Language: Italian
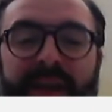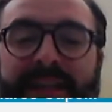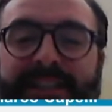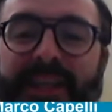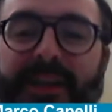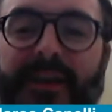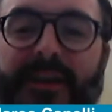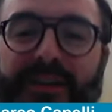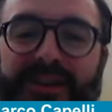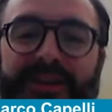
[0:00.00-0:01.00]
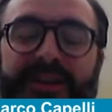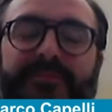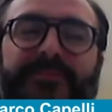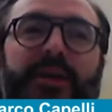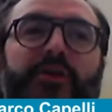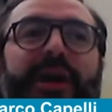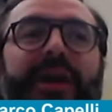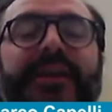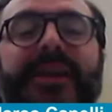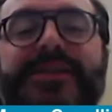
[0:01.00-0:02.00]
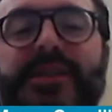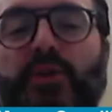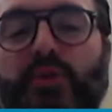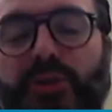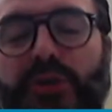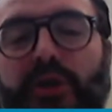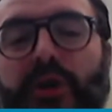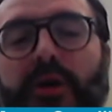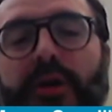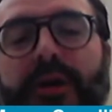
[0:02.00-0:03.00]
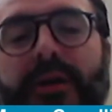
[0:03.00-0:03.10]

Sì, eh, allora innanzitutto